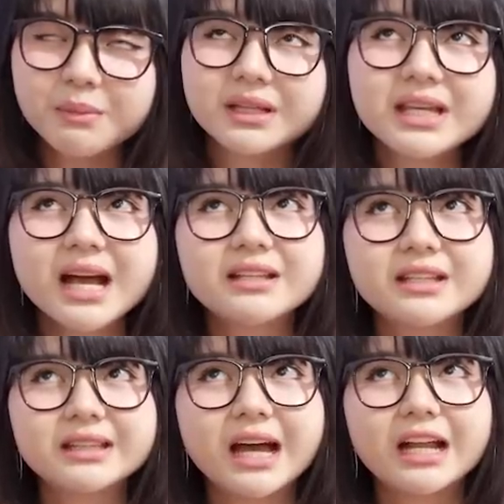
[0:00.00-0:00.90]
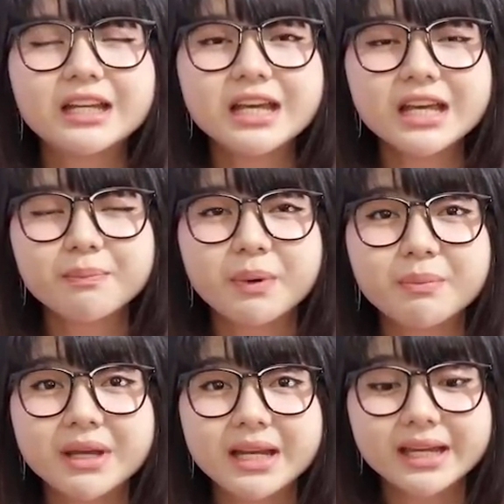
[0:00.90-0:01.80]
Berarti anjing tadi
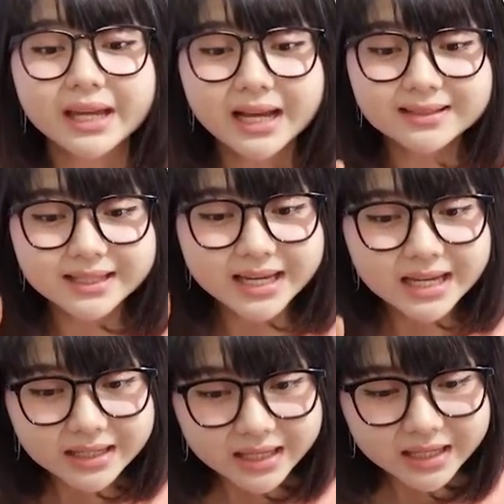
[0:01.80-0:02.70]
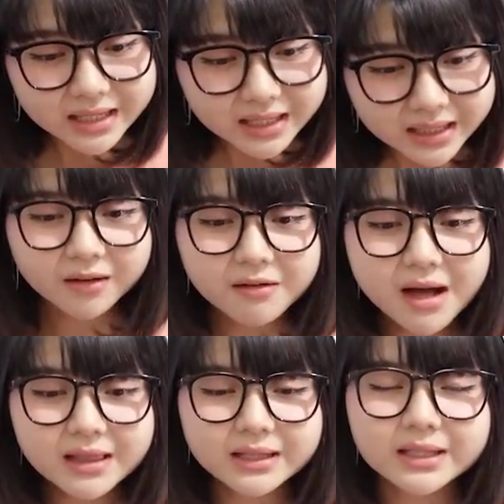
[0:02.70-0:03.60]
pemiliknya si ini. Oh
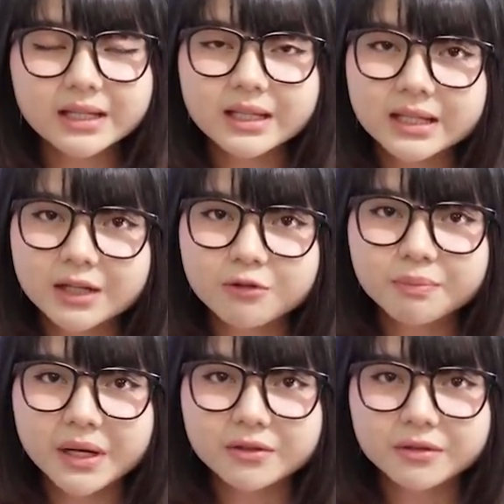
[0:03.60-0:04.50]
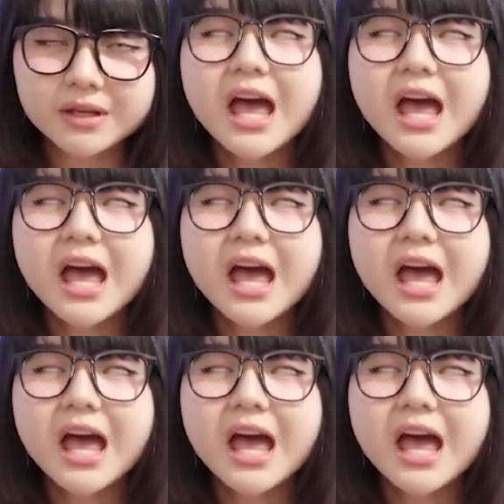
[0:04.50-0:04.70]
alat ternyata kita numpang cuy.